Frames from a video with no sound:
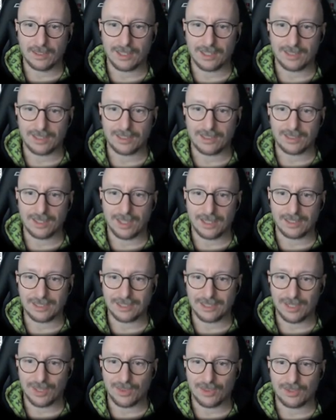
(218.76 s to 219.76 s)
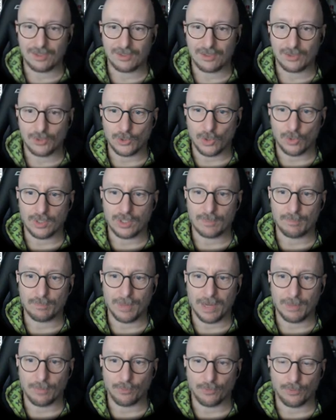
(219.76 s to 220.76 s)
Consult the tutorial
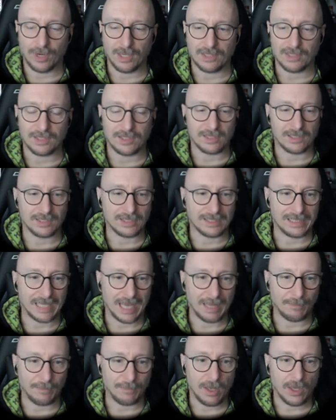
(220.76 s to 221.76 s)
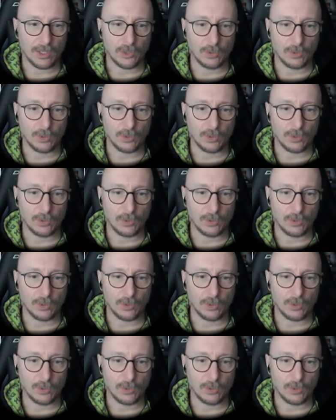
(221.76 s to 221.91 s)
by pressing escape.